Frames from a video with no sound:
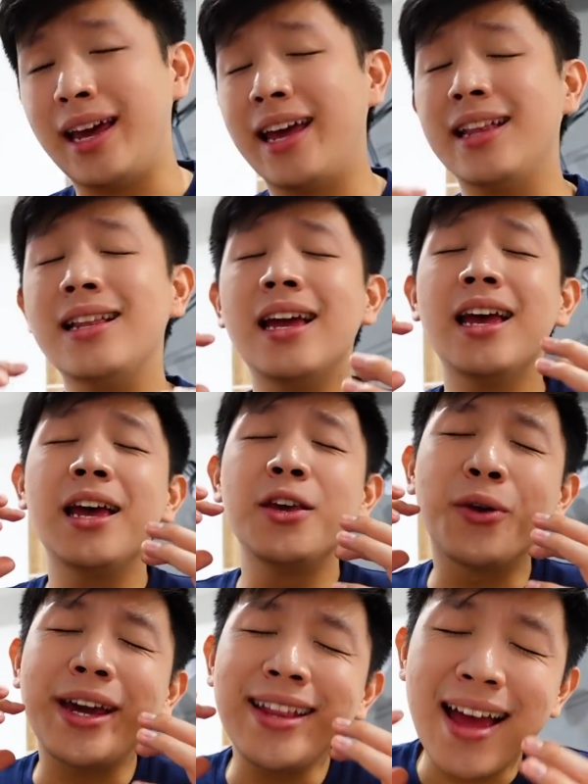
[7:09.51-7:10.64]
And yung
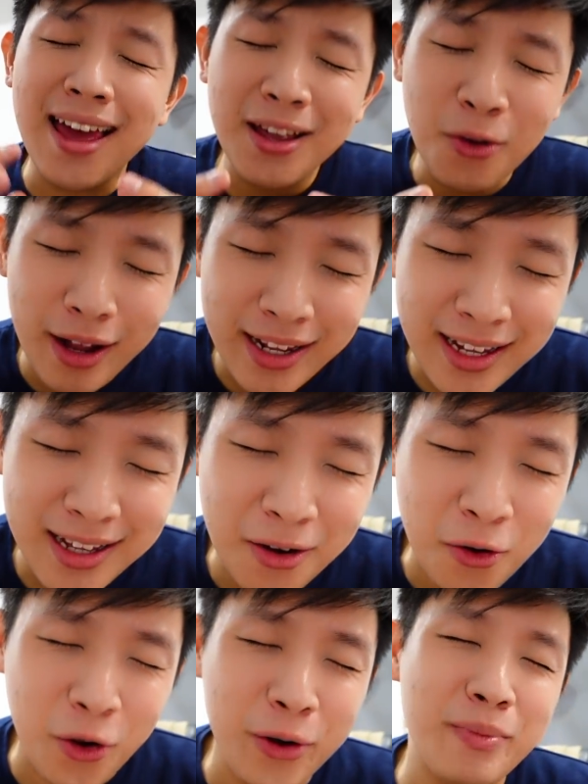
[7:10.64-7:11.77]
kinain ko kaninang
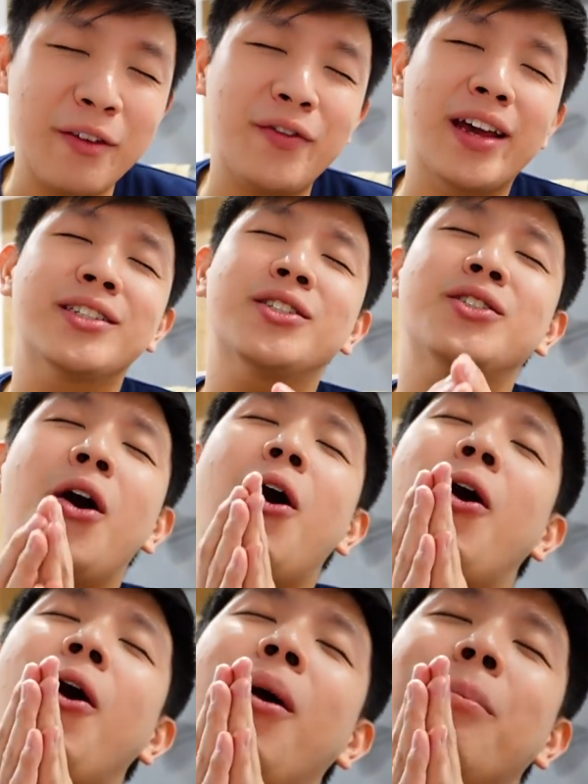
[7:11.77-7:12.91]
corned beef ay
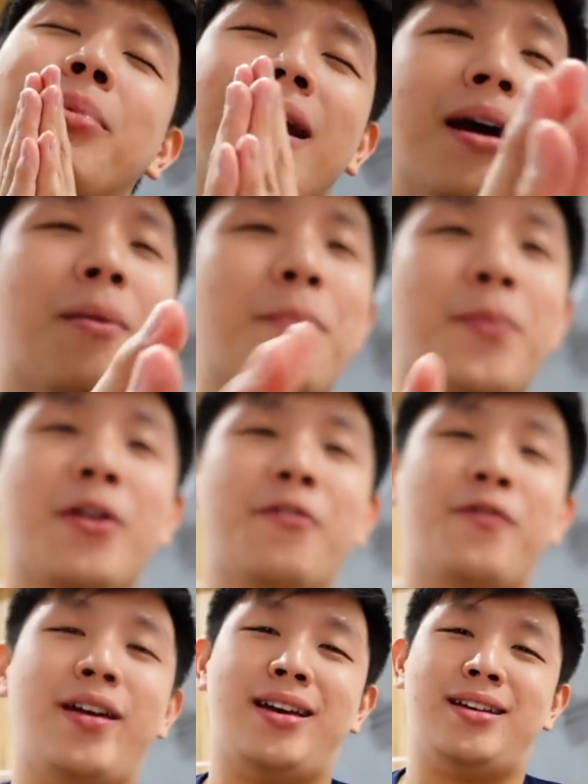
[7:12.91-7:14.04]
sobrang
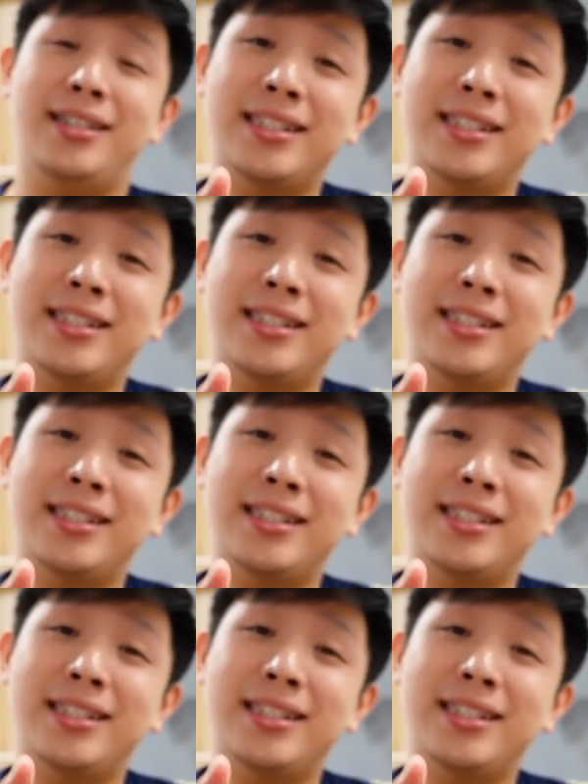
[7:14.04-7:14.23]
perfect